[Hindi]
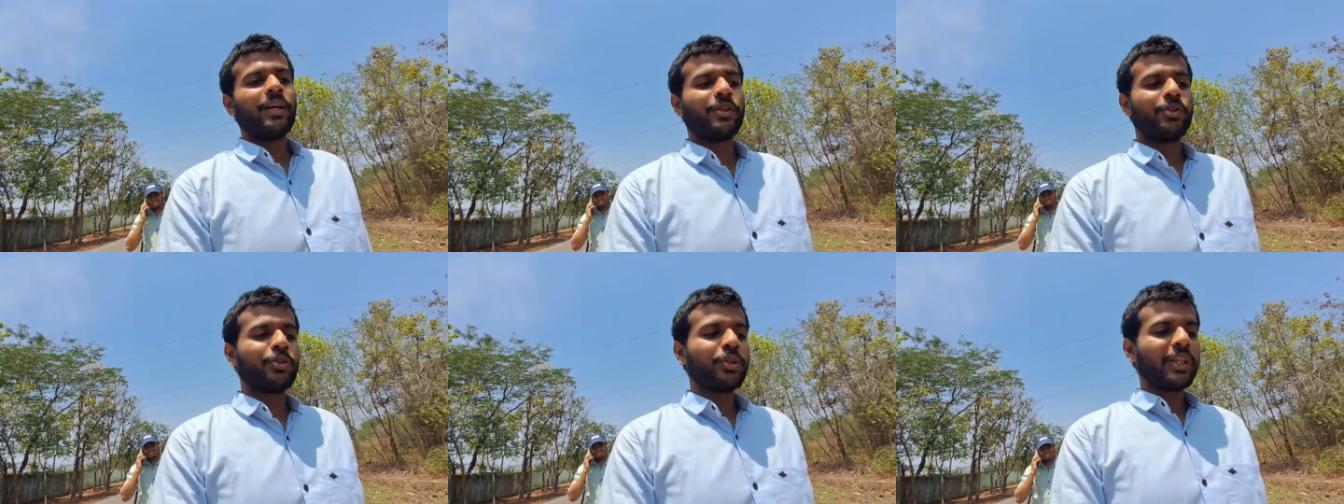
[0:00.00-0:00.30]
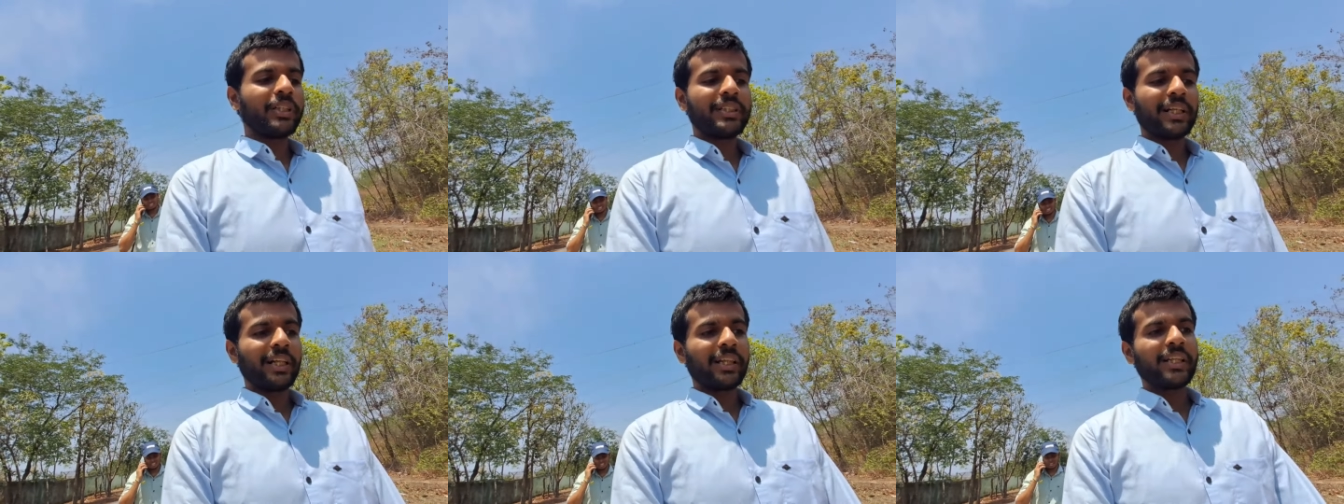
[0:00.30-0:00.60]
जो
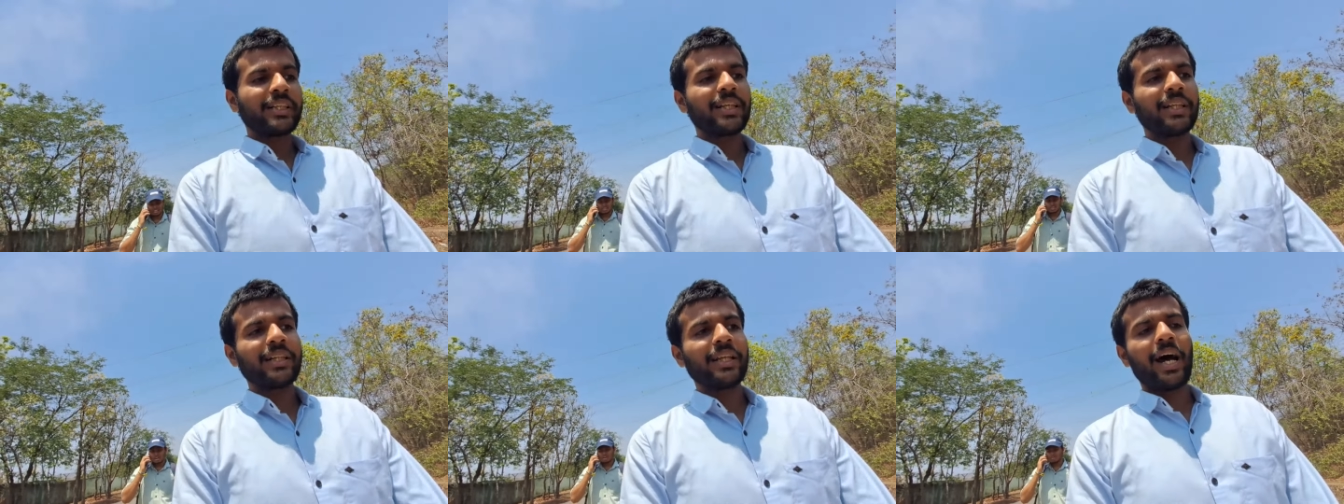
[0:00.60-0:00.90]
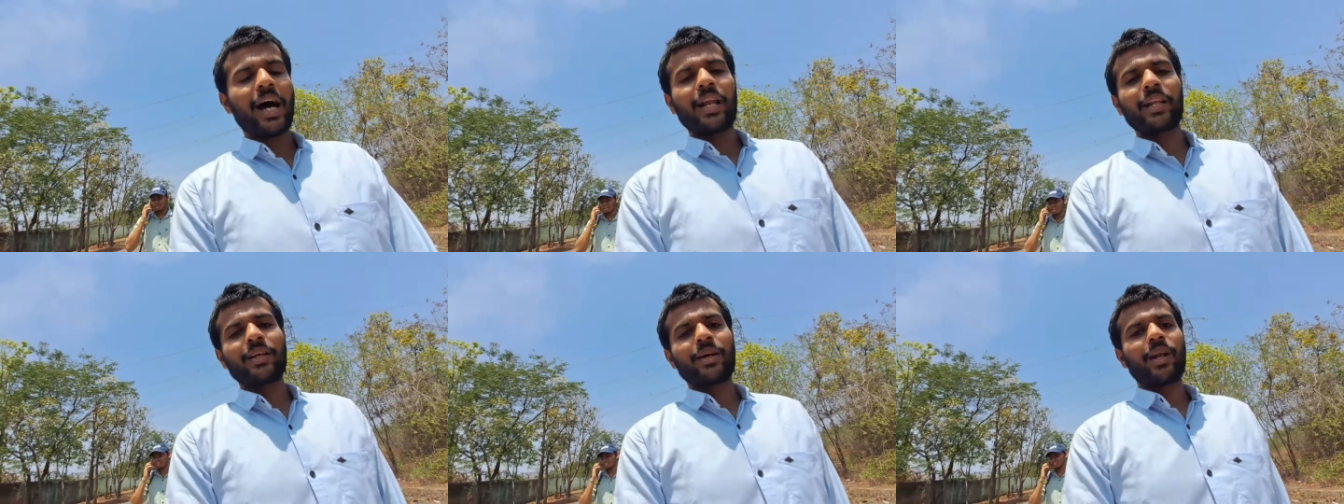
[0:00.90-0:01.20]
कि चलते चलते
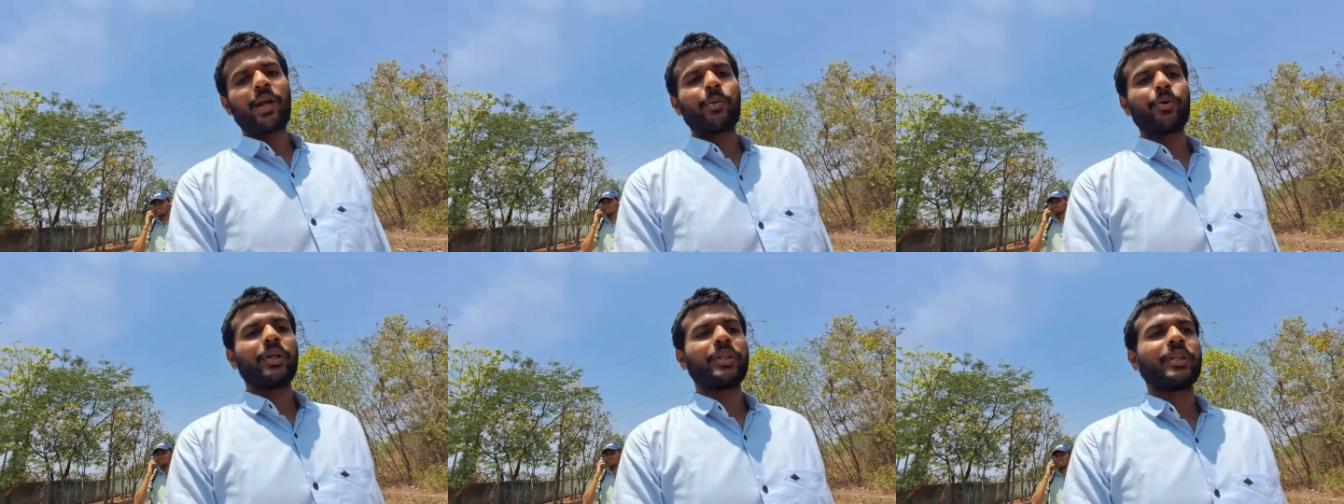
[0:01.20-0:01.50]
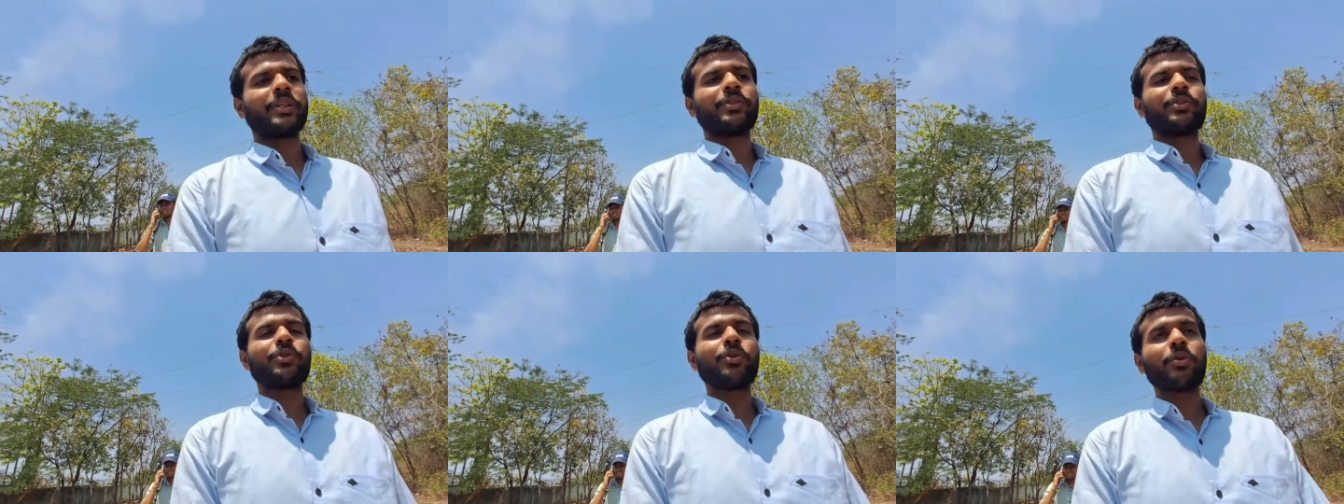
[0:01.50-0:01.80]
हालत ख़राब हो
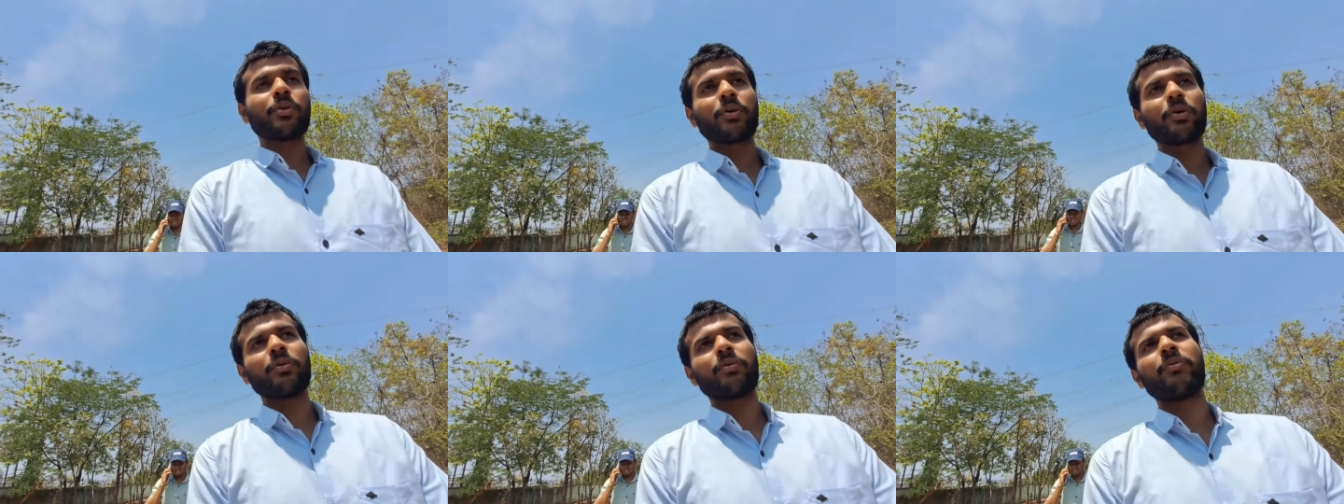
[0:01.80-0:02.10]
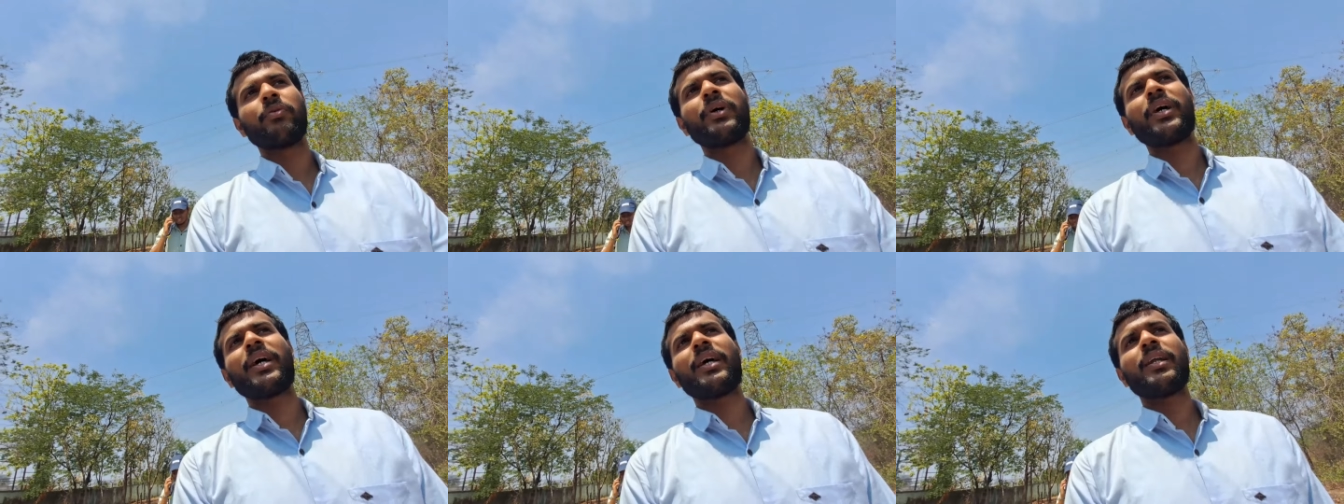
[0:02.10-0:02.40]
जाता है
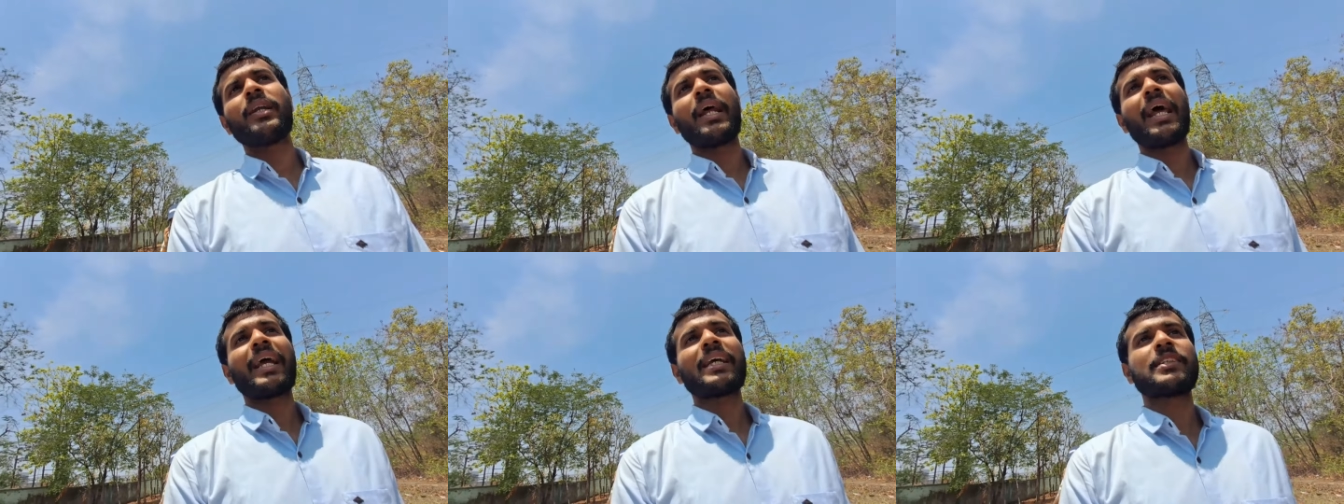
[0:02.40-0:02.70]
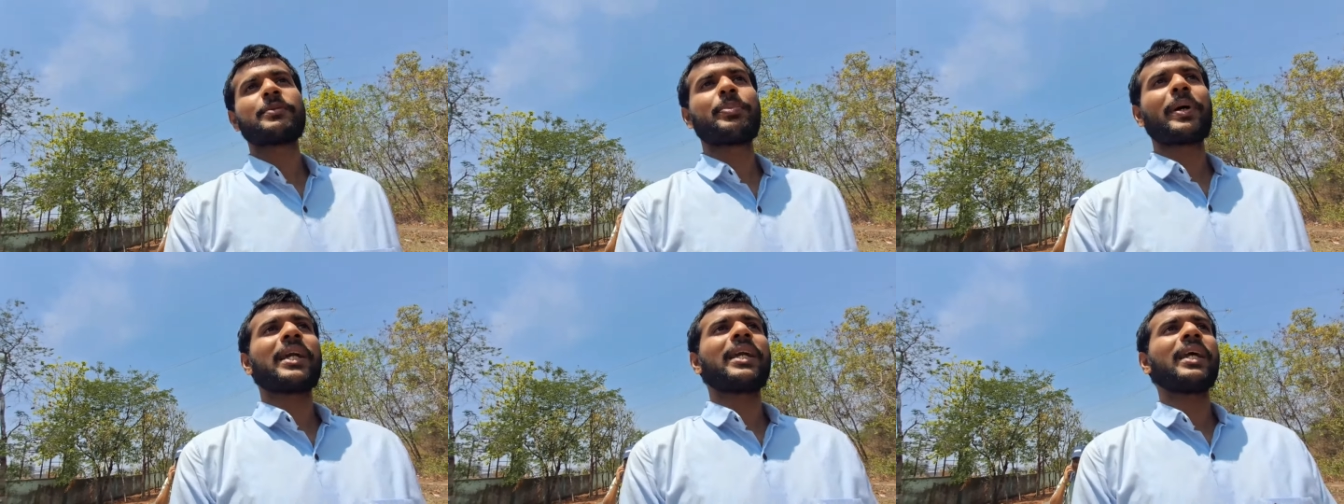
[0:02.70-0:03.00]
तो वी आर
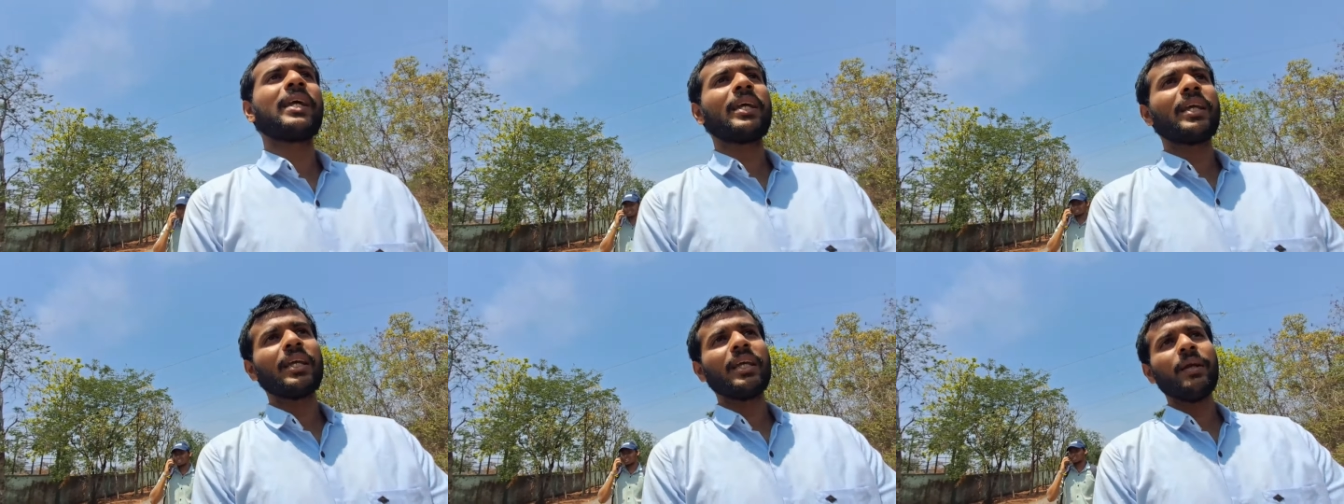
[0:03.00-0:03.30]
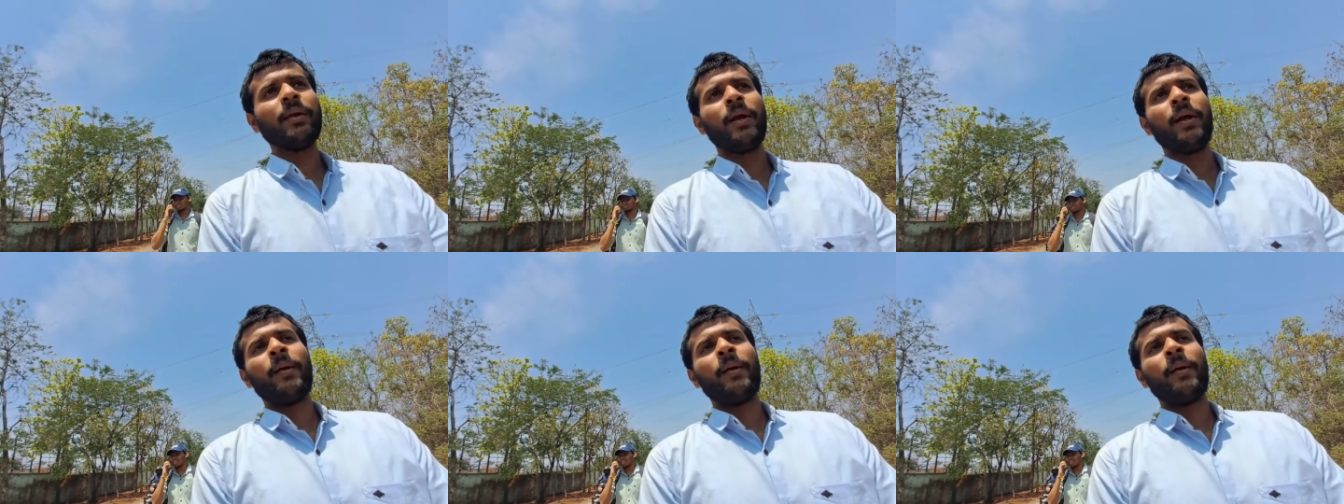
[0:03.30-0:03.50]
एक्सपेक्टिंग कि